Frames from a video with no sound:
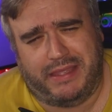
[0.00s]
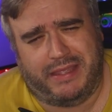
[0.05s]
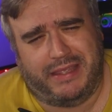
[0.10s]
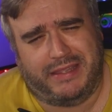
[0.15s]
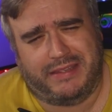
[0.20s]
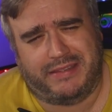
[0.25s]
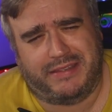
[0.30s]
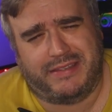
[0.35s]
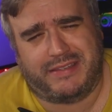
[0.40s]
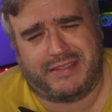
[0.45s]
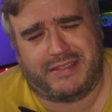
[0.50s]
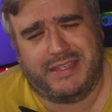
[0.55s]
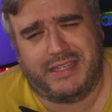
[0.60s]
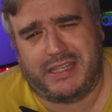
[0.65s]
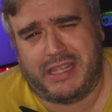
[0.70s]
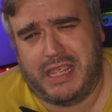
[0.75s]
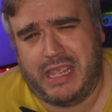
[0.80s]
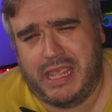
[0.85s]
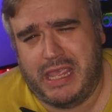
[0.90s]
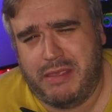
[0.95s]
es ist
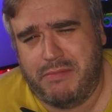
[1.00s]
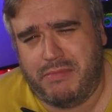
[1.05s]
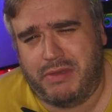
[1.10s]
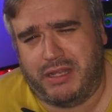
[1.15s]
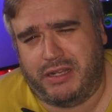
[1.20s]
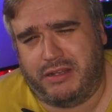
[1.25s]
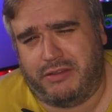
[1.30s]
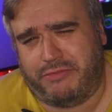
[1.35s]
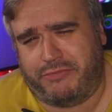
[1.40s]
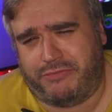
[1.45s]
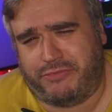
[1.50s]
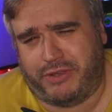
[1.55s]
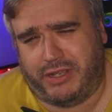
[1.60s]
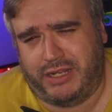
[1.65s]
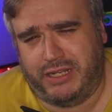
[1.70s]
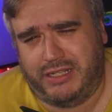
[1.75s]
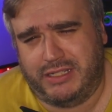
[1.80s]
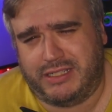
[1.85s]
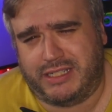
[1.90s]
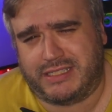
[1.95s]
nicht immer der
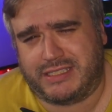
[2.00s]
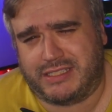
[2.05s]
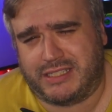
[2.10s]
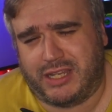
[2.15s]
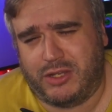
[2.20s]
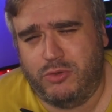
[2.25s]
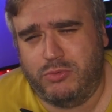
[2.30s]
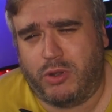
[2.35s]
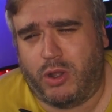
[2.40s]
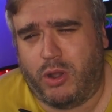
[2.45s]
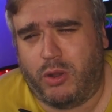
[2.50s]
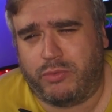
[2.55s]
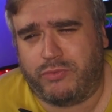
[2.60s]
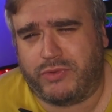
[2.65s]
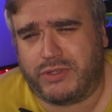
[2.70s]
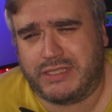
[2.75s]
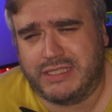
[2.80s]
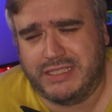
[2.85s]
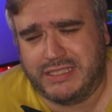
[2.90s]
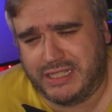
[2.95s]
Fall, dass da überhaupt
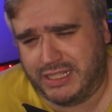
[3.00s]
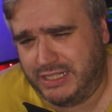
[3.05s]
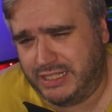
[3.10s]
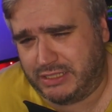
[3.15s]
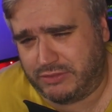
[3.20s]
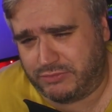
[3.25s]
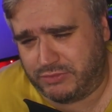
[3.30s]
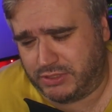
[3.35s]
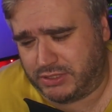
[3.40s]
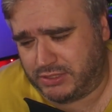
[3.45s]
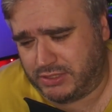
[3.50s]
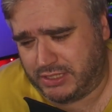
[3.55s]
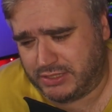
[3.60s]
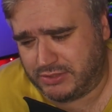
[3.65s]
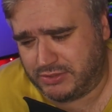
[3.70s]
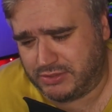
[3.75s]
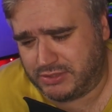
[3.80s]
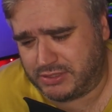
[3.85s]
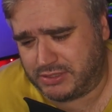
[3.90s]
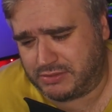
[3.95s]
was hinterlegt wird.
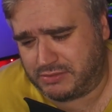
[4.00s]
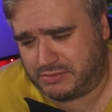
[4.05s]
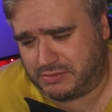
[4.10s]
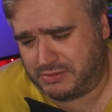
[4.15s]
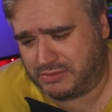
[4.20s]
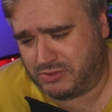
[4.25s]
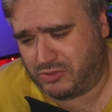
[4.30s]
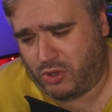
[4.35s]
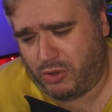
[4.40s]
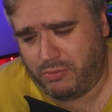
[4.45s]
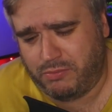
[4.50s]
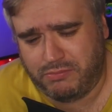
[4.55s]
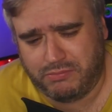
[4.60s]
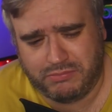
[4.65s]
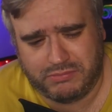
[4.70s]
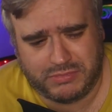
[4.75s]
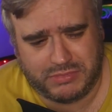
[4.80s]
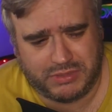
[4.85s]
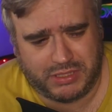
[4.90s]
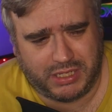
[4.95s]
Also es
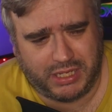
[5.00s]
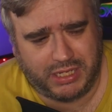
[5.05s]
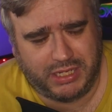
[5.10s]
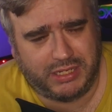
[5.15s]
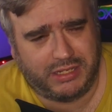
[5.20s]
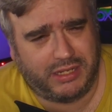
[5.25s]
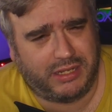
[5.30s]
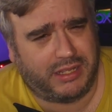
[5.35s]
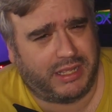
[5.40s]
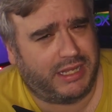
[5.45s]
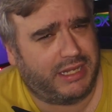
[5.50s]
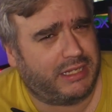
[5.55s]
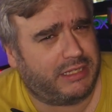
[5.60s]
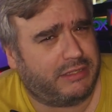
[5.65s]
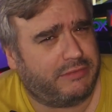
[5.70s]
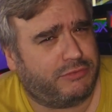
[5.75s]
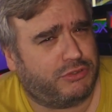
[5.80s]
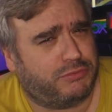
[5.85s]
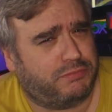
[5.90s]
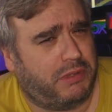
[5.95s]
kommen re äh,
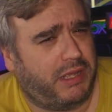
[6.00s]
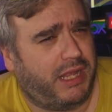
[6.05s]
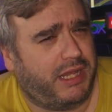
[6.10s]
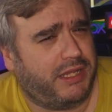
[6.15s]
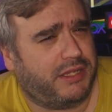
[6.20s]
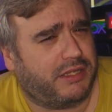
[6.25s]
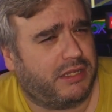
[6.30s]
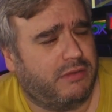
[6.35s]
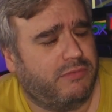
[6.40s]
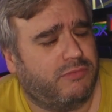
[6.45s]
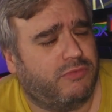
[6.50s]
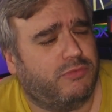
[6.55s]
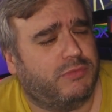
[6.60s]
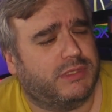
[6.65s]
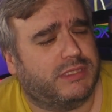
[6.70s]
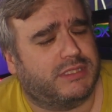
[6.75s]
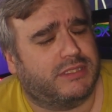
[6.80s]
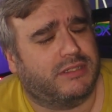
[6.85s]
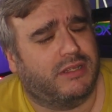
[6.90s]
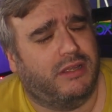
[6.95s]
relativ spärliche
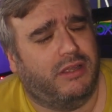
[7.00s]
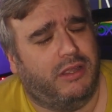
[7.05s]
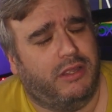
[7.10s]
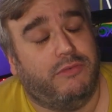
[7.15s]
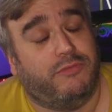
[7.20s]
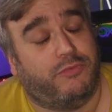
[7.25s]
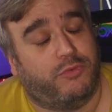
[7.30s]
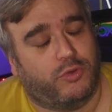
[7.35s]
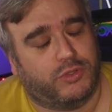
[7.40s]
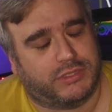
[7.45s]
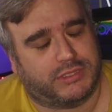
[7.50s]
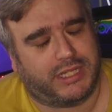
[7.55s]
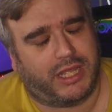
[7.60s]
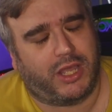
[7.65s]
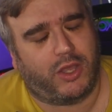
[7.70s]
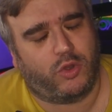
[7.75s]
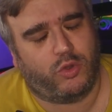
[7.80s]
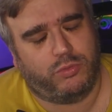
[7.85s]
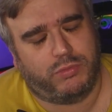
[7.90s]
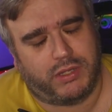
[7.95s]
Infos, äh, Infos
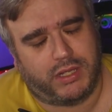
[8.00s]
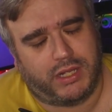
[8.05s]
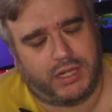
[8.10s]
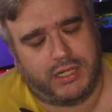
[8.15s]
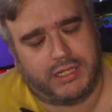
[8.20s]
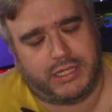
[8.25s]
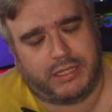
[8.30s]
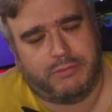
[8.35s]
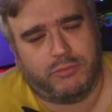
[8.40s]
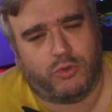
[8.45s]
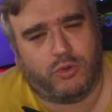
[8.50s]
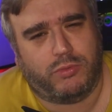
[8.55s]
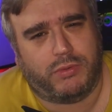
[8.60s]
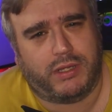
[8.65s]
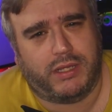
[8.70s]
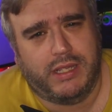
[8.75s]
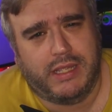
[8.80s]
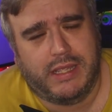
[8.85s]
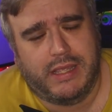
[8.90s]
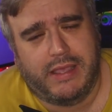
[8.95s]
darüber halt eben
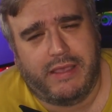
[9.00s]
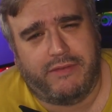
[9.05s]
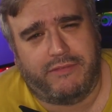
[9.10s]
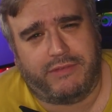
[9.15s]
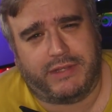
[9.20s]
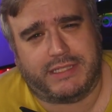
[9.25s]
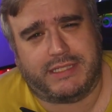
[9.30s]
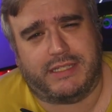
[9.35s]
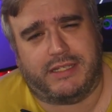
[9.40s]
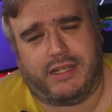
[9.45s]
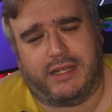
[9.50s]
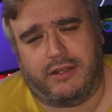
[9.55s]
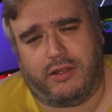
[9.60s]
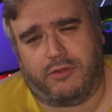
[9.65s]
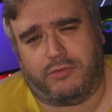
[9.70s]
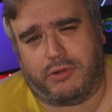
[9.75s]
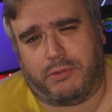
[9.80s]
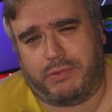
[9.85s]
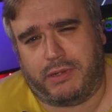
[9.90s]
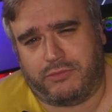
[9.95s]
rüber, was sich denn
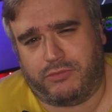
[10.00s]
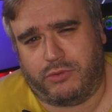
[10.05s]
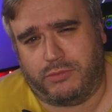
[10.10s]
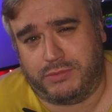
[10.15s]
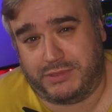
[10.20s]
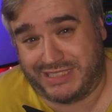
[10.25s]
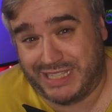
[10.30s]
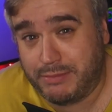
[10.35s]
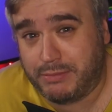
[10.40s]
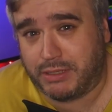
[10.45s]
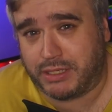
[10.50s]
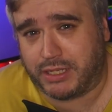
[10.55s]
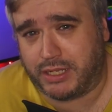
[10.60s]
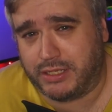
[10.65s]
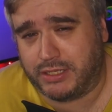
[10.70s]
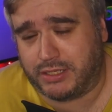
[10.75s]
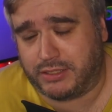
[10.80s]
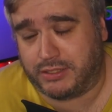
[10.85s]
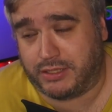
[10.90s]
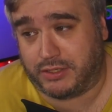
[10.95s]
auf der Plattform selber
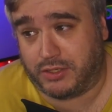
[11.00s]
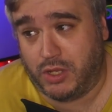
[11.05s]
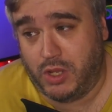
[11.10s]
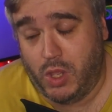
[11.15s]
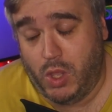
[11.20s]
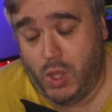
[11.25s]
geändert hat.